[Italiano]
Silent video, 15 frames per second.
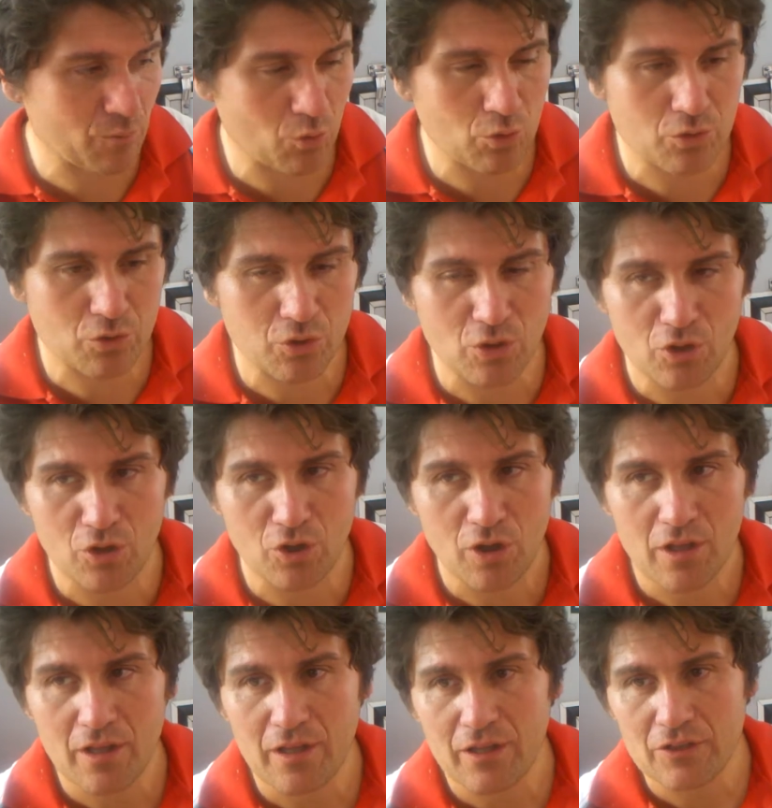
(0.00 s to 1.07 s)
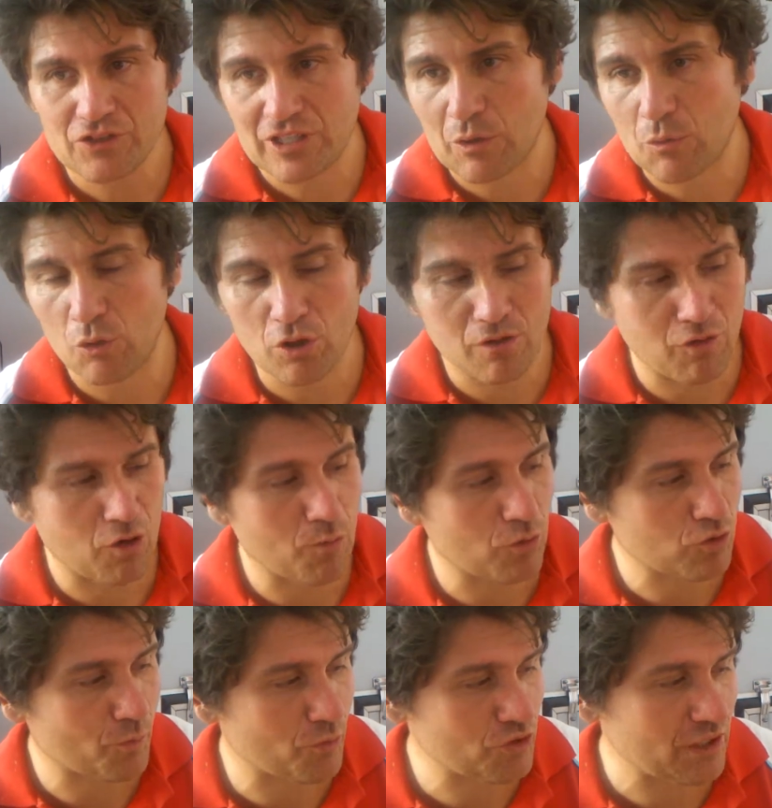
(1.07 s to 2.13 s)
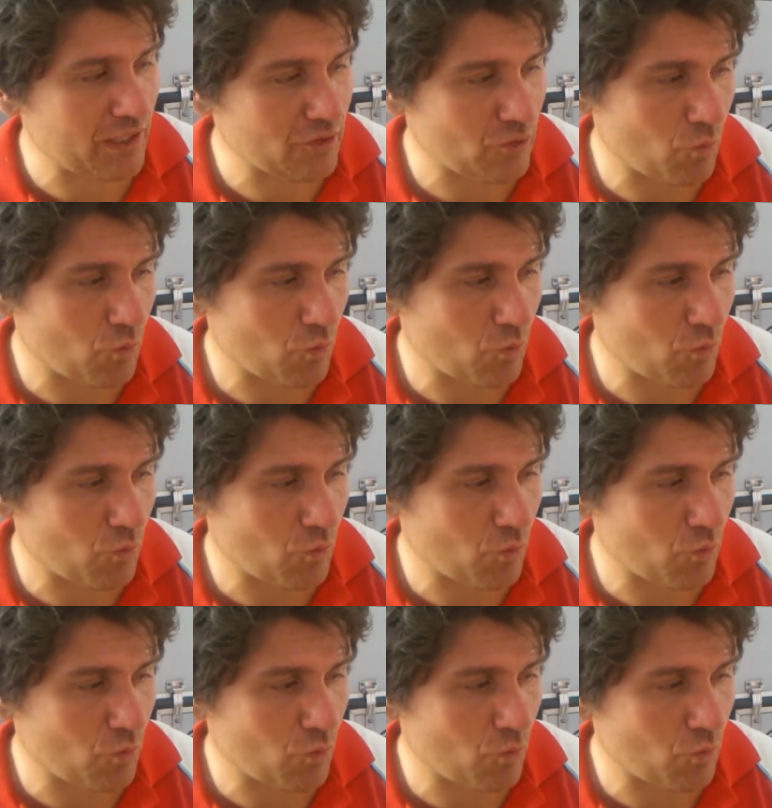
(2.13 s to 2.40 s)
molto sa quello che vuole, molto posato,